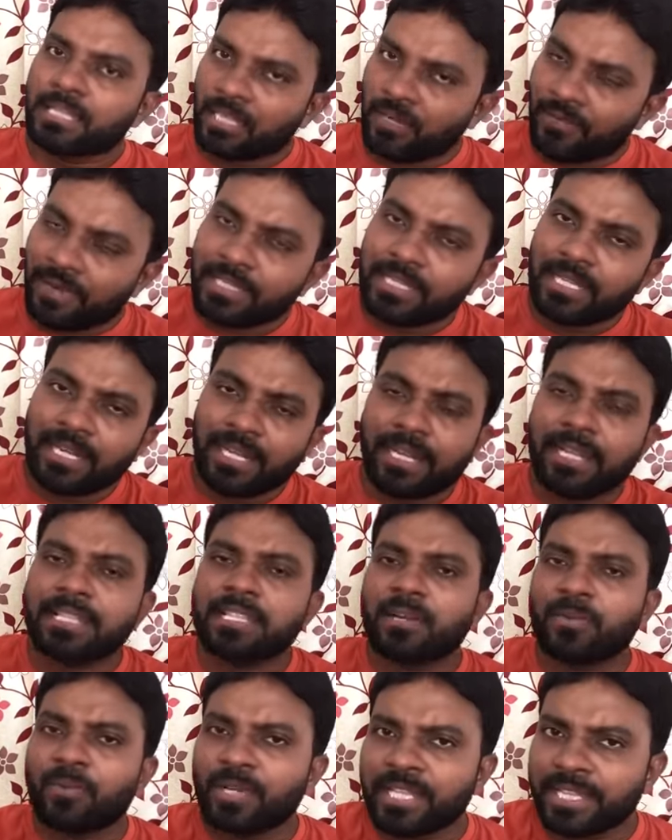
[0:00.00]
తర్వాత
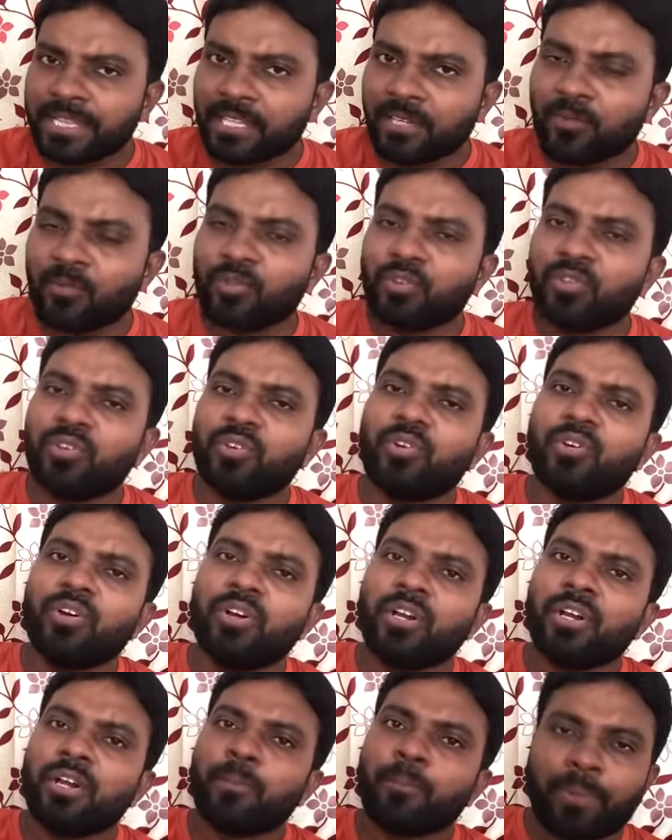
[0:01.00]
నరేంద్ర మోదీ ఇంతకుముందు
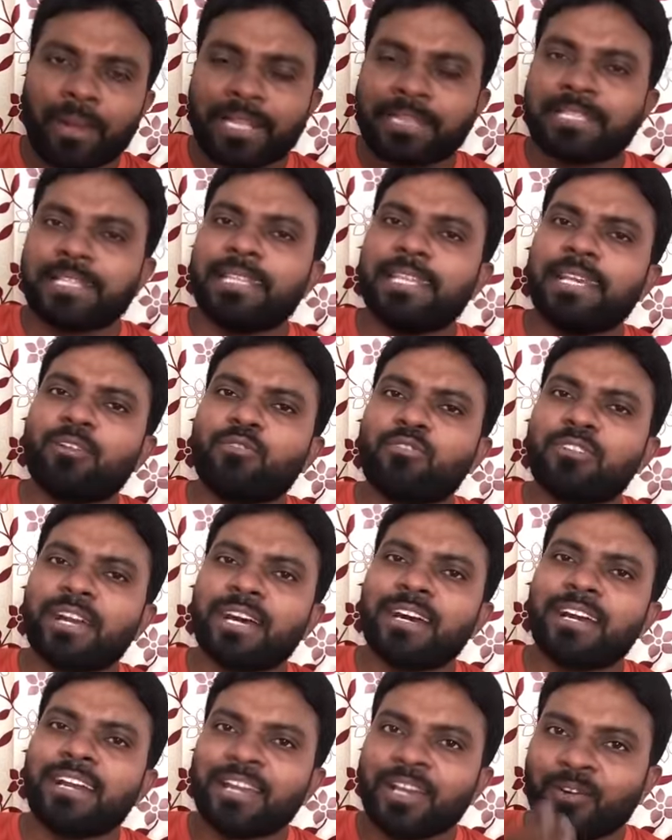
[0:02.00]
ప్రతిదీ కూడా
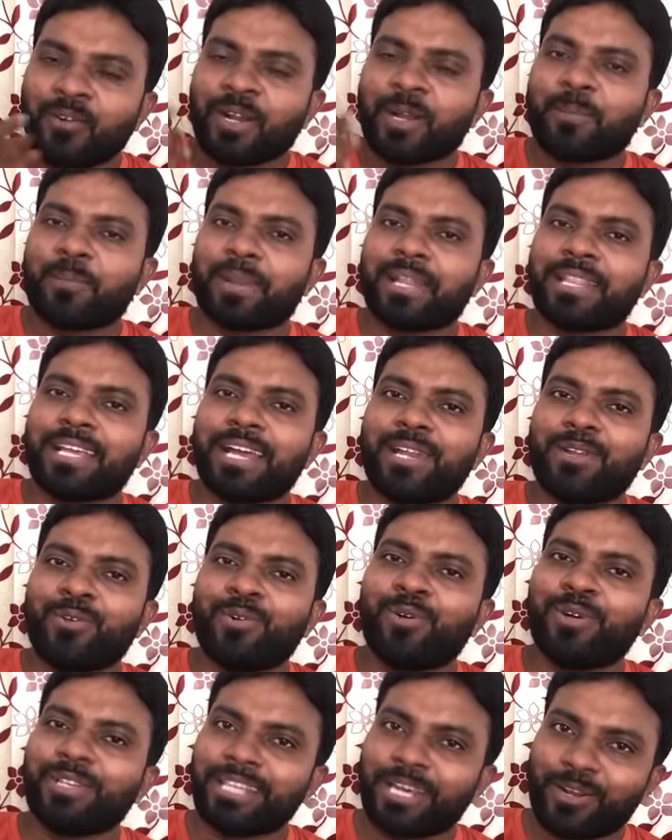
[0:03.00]
ఒక ప్రధాని
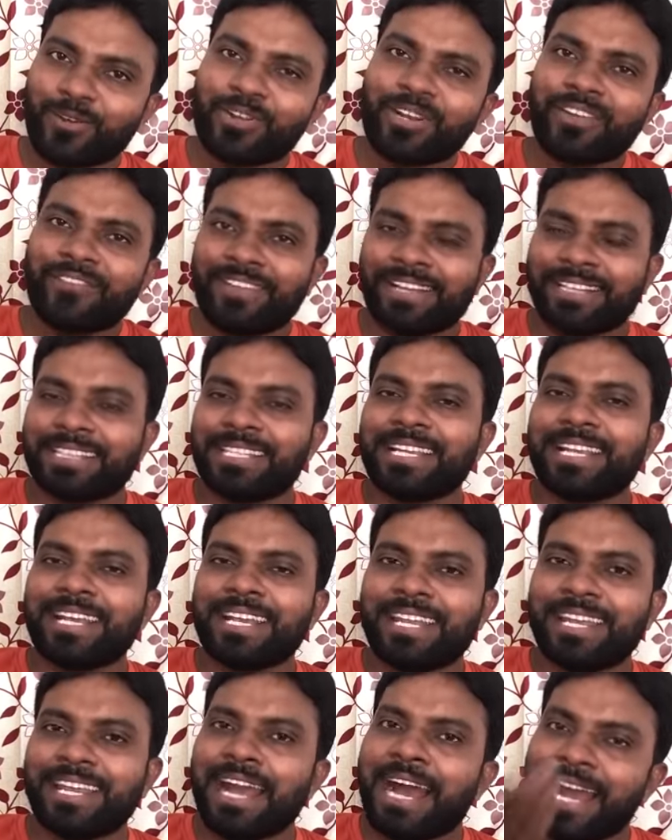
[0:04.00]
హోదాలో ఉన్న
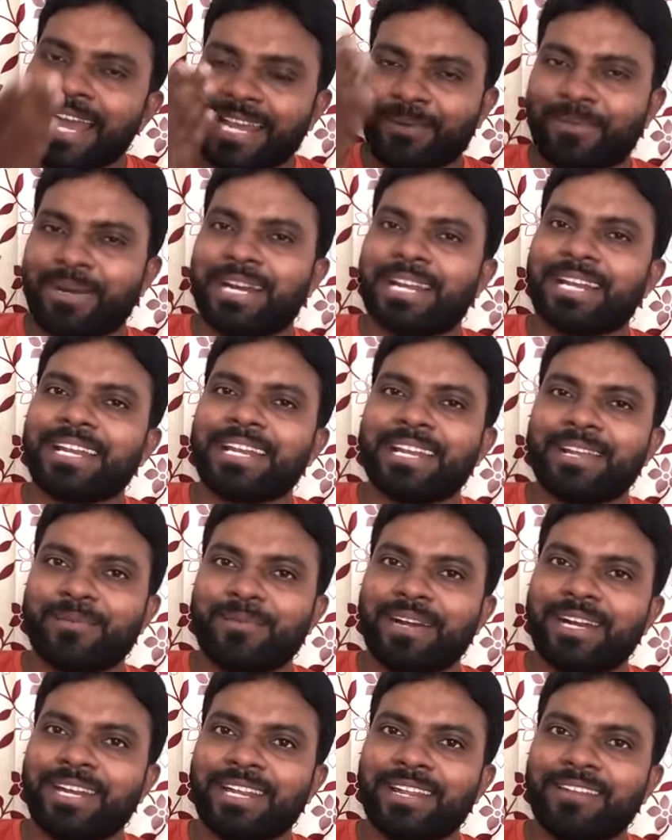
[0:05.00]
వ్యక్తిగానే ఆయన మాట్లాడే
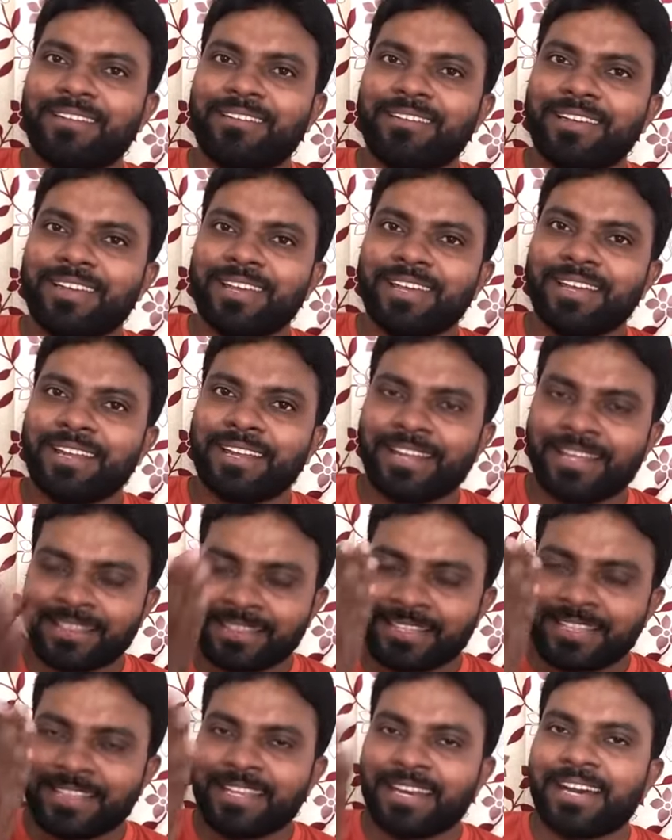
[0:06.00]
మాటలు
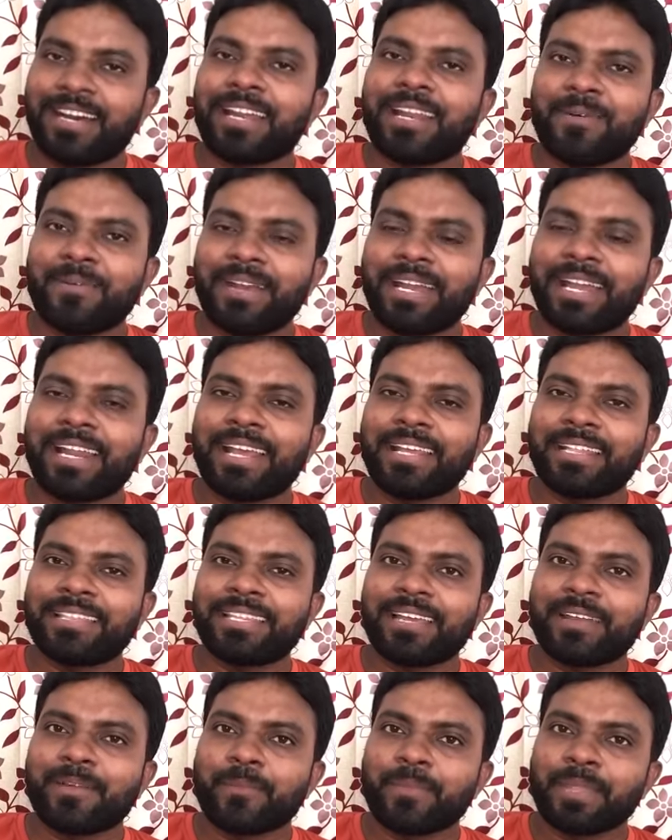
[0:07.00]
ఎంత దారుణం ఆయన
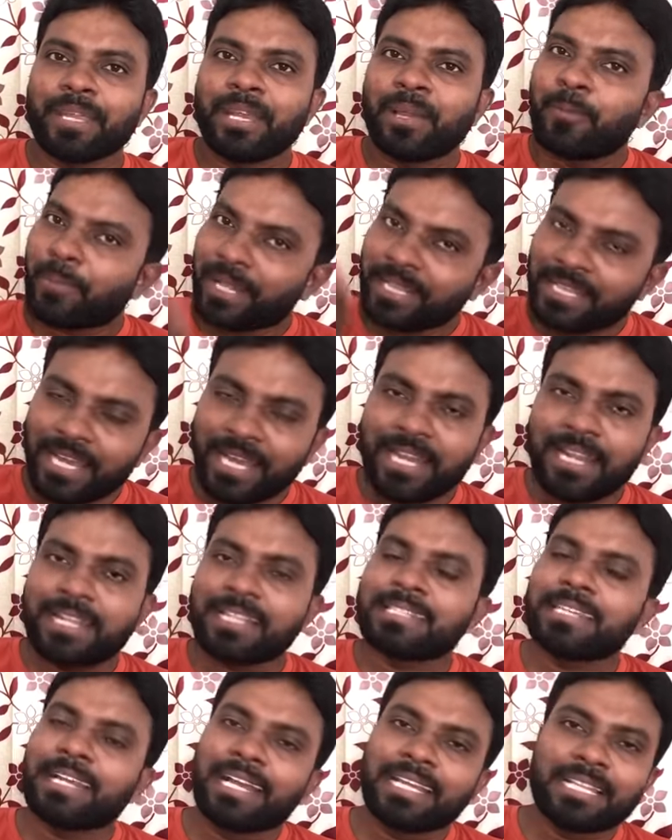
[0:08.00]
అయితే ప్రధాని అన్న
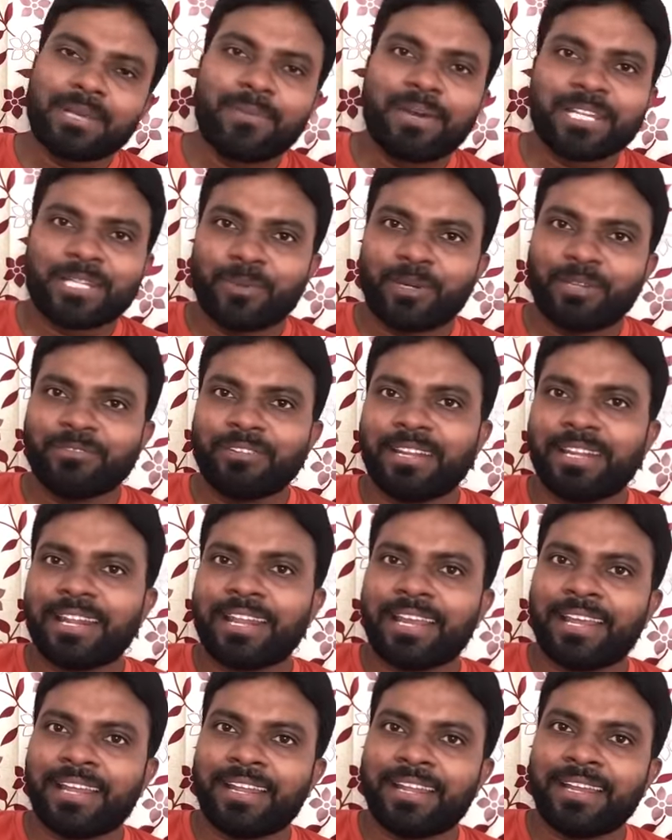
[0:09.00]
సంగతే మర్చిపోతుంటారు
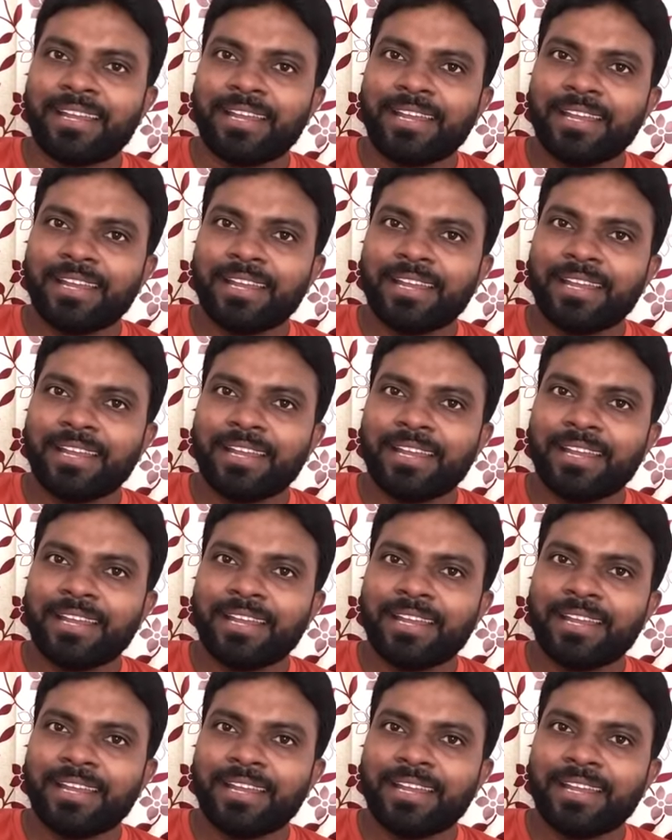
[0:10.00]
ఆయన